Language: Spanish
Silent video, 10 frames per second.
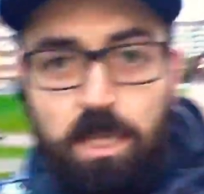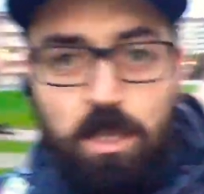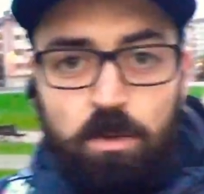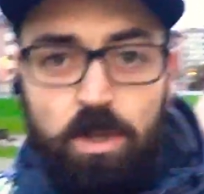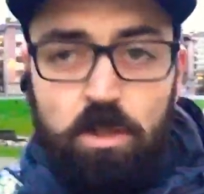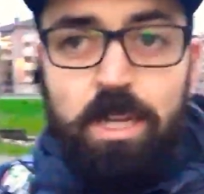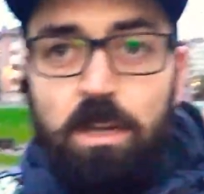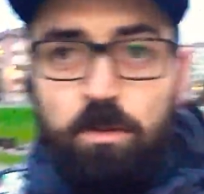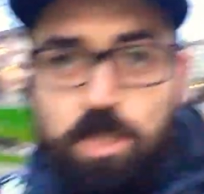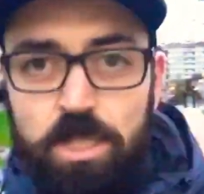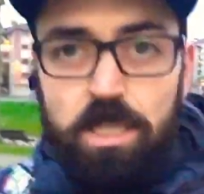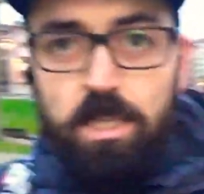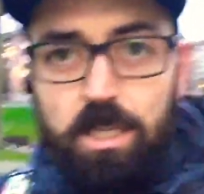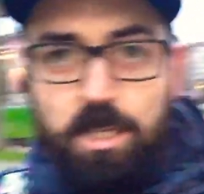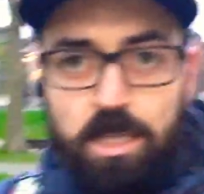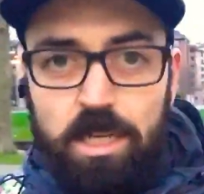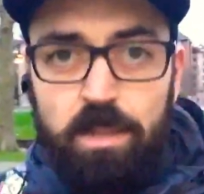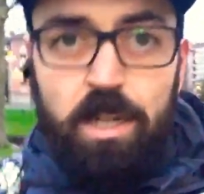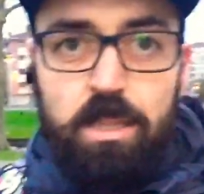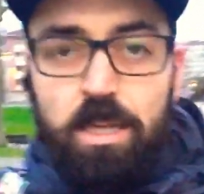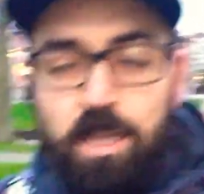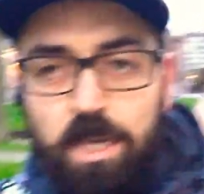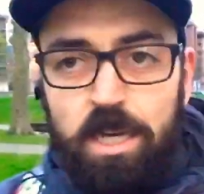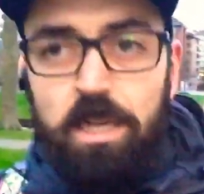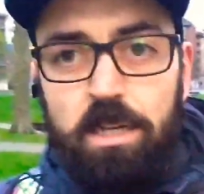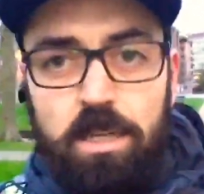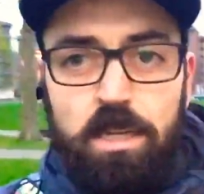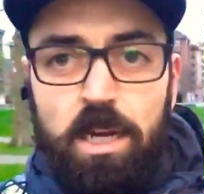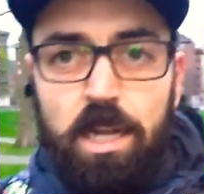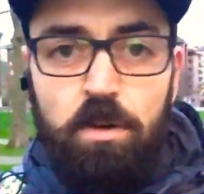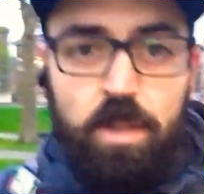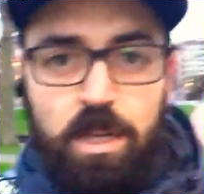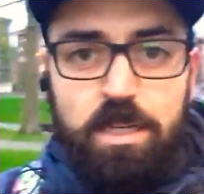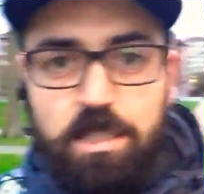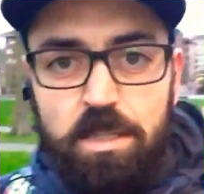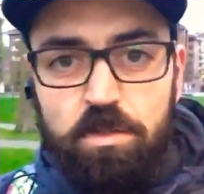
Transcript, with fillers: cuando va en el coche y quiere adelantar a, a los ciclistas